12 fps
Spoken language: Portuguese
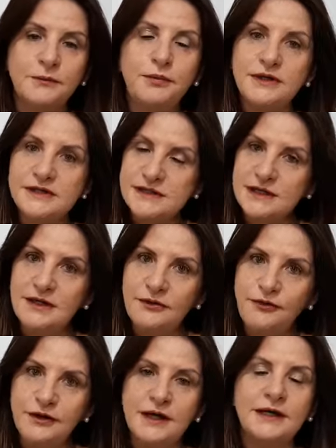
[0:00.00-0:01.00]
porque
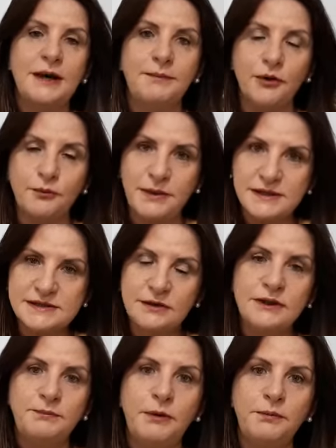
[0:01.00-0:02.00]
significa que a
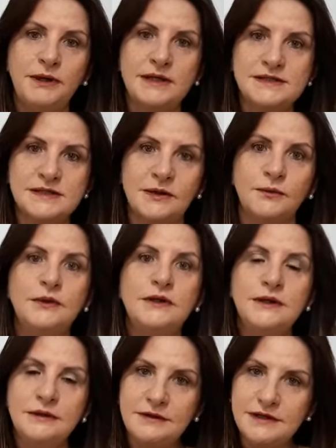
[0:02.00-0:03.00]
preocupação da população
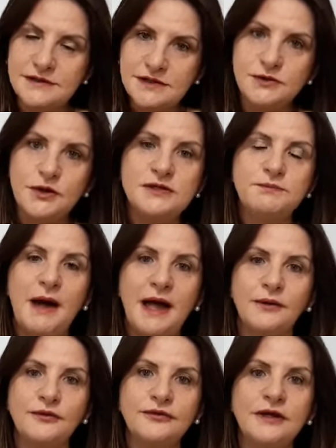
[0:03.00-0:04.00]
desses dois
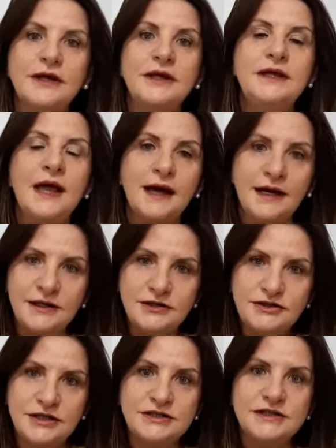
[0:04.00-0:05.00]
bairros e a
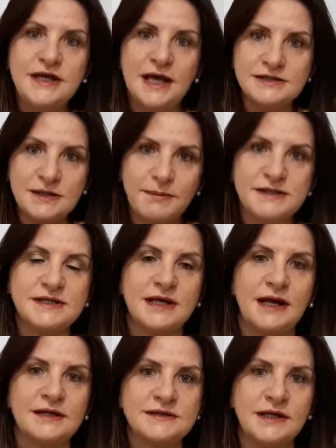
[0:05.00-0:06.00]
garantia de que essa
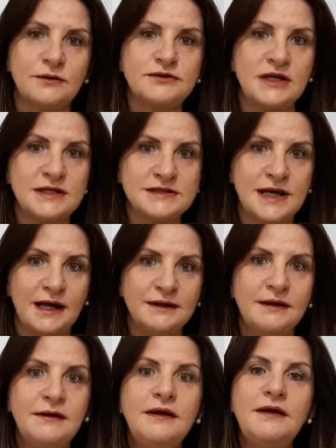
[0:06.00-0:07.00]
passarela será
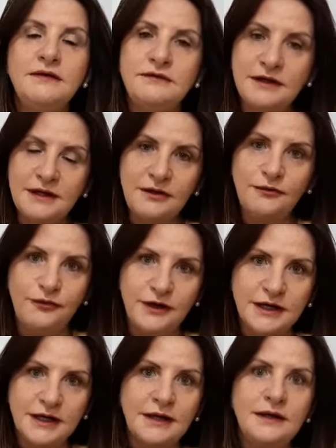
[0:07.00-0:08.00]
utilizada
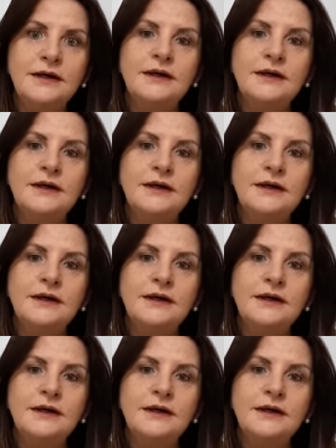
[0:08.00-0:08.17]
significa